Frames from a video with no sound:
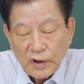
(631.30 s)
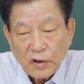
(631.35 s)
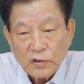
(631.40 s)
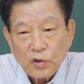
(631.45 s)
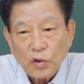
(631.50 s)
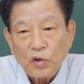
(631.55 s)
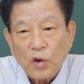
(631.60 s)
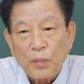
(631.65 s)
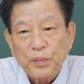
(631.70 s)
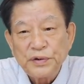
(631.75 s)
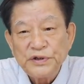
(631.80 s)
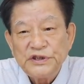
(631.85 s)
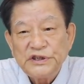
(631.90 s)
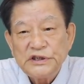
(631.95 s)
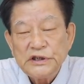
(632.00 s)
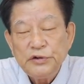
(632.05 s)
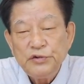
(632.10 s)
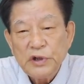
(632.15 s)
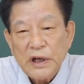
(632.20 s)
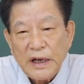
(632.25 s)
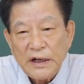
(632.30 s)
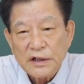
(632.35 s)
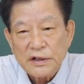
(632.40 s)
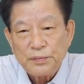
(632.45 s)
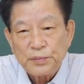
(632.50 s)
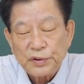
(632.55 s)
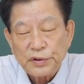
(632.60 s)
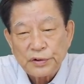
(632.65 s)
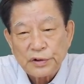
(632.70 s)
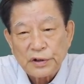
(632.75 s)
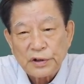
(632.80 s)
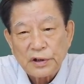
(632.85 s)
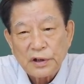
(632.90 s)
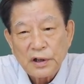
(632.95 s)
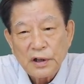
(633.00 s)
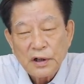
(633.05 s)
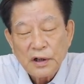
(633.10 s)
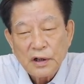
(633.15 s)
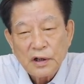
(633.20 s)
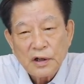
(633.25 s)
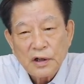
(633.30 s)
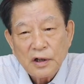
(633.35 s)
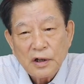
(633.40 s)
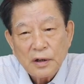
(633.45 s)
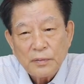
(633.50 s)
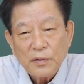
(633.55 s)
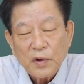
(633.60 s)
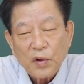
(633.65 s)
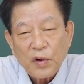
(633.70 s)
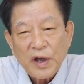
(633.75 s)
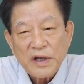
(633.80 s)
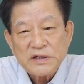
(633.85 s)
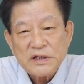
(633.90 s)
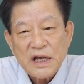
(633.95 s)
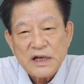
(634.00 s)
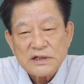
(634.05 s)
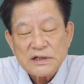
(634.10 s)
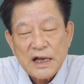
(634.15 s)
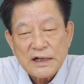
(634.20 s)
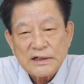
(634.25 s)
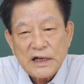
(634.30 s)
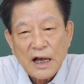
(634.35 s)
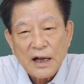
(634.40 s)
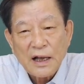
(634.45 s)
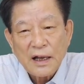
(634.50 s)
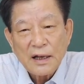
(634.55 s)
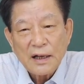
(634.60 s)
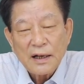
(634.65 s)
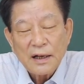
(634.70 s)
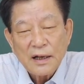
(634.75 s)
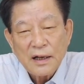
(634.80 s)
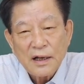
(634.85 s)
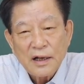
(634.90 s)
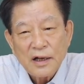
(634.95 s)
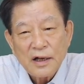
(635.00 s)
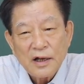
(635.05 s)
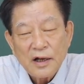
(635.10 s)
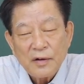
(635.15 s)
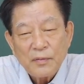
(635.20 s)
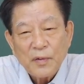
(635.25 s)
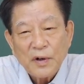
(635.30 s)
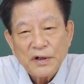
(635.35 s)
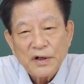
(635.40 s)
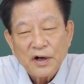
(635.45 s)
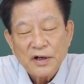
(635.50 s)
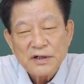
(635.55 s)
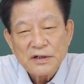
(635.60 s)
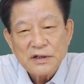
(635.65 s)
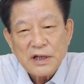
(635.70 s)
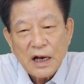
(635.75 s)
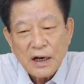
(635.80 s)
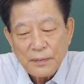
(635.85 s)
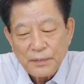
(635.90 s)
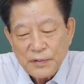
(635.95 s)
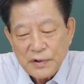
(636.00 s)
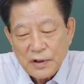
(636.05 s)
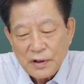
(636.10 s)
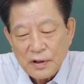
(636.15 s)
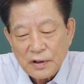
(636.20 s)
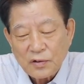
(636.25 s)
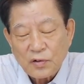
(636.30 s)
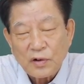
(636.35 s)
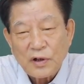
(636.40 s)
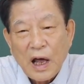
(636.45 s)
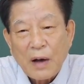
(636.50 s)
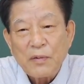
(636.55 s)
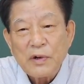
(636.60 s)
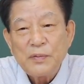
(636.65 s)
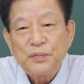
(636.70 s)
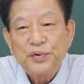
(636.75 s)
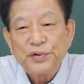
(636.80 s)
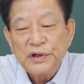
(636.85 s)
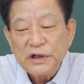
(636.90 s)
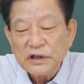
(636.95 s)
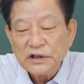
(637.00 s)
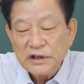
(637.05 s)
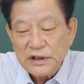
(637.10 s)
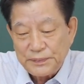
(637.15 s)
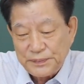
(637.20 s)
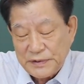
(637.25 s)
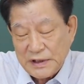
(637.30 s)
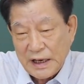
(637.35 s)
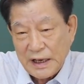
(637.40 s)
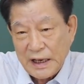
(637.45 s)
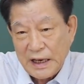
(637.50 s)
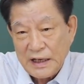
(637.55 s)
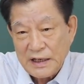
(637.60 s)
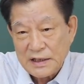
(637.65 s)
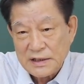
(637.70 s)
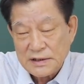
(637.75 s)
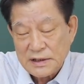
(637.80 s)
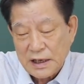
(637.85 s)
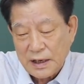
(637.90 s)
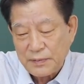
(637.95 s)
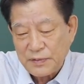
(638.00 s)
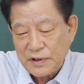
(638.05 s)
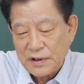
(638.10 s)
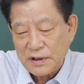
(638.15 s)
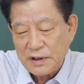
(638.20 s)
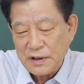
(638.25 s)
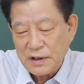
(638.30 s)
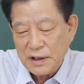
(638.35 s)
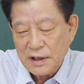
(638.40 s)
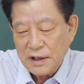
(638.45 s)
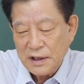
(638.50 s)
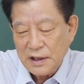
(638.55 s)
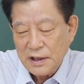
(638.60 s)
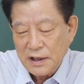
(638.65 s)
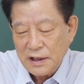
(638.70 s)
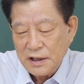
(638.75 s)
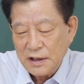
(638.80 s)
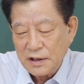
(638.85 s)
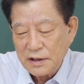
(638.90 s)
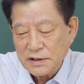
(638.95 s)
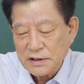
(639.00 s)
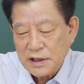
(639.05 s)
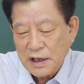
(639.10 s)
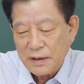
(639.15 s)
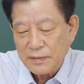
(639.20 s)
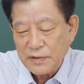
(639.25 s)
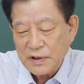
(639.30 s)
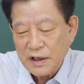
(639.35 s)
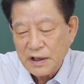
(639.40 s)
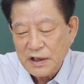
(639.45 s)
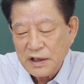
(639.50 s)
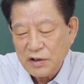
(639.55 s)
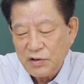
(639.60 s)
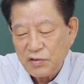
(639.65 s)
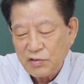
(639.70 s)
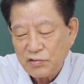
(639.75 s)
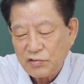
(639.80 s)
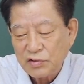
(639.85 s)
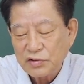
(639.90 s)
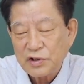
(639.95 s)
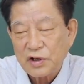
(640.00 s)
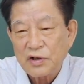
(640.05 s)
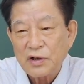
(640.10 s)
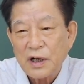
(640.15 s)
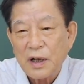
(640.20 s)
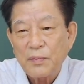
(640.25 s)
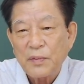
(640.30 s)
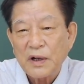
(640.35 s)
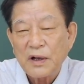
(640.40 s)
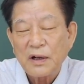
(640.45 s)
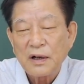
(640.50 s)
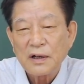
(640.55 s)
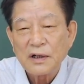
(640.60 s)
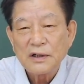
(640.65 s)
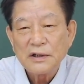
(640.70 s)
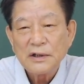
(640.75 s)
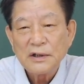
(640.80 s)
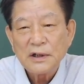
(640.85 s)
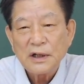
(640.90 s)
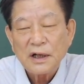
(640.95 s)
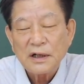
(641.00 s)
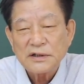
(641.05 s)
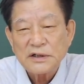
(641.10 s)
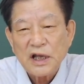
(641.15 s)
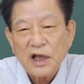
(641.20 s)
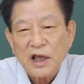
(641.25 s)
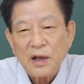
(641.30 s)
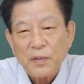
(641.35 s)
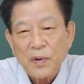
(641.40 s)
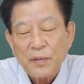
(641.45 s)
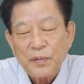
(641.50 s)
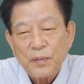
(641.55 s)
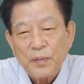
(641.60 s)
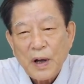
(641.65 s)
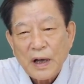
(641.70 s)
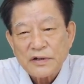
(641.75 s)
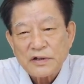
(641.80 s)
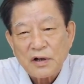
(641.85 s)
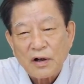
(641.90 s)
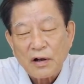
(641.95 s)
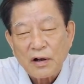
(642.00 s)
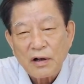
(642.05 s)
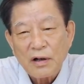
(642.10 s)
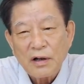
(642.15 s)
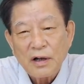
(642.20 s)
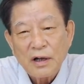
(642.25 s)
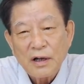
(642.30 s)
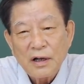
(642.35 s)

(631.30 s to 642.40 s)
또 높은 지위에 있는 분들, 뭐 회사의 사장, 뭐 이런 사람들, 또 남을 부리는 입장에 있는 사람들, 이런 사람들이 이 구절을 한번 새겨봐서